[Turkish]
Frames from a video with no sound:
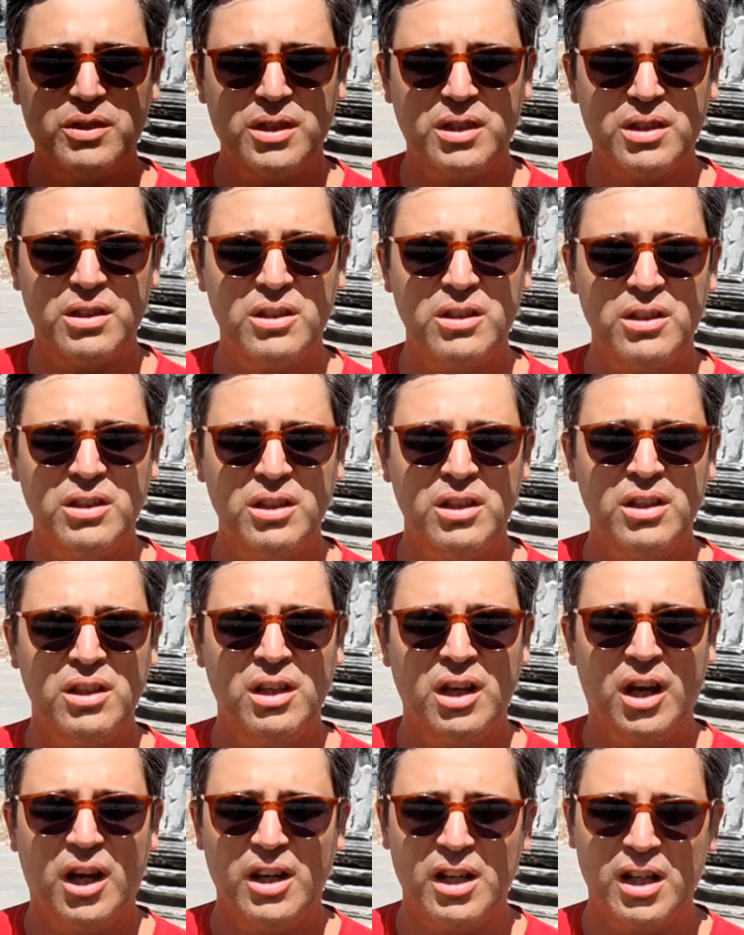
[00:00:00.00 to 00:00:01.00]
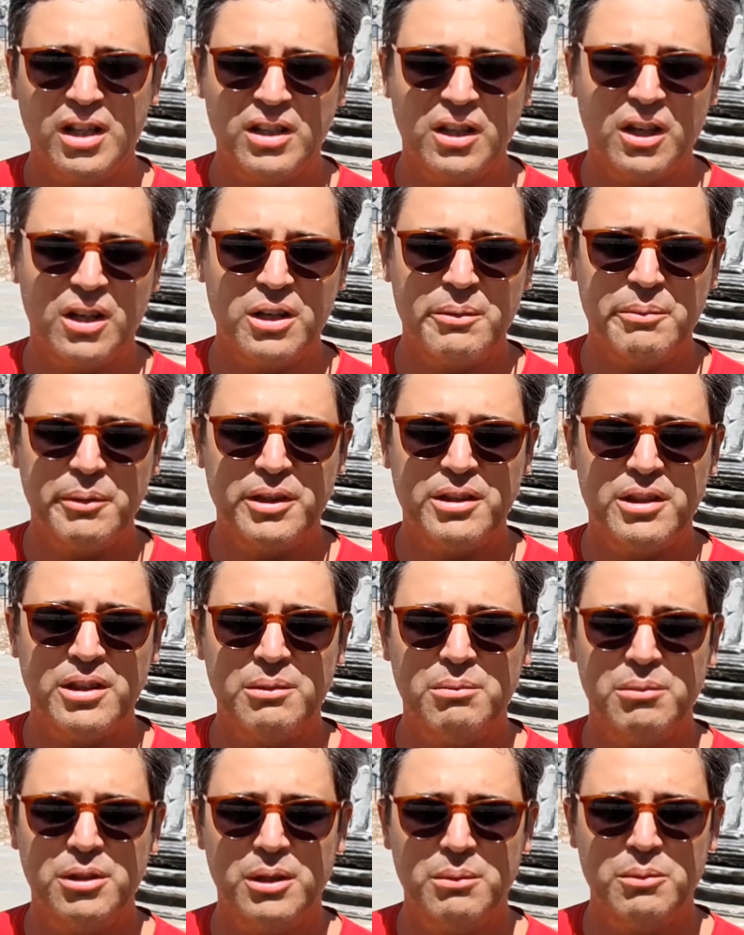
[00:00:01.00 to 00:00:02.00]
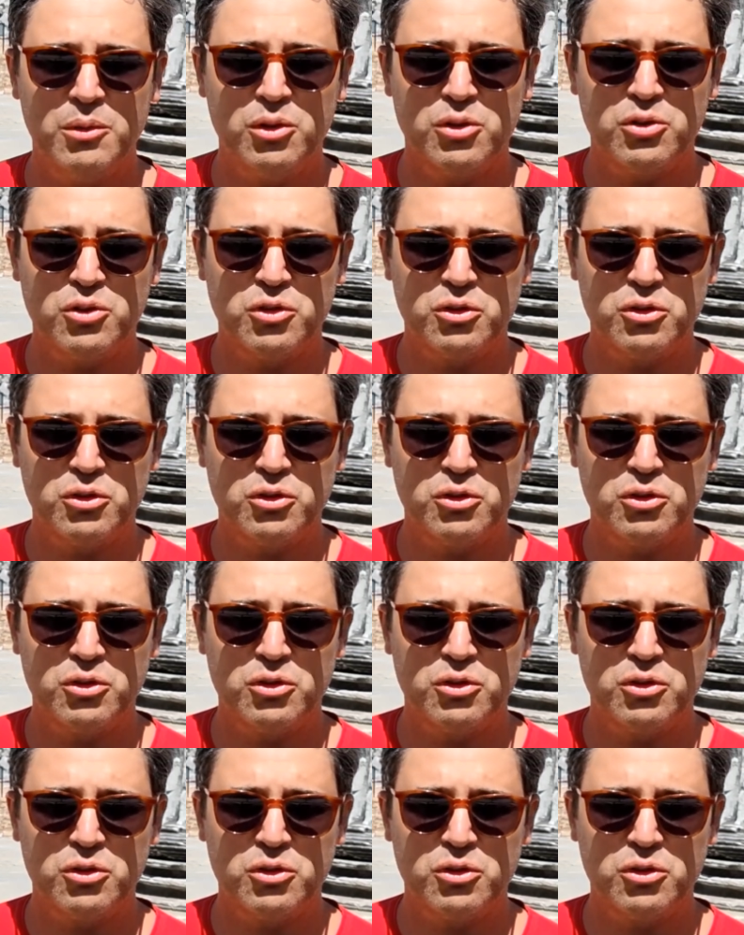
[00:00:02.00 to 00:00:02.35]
fizikli. Ayağın hakimiyetini bilemiyoruz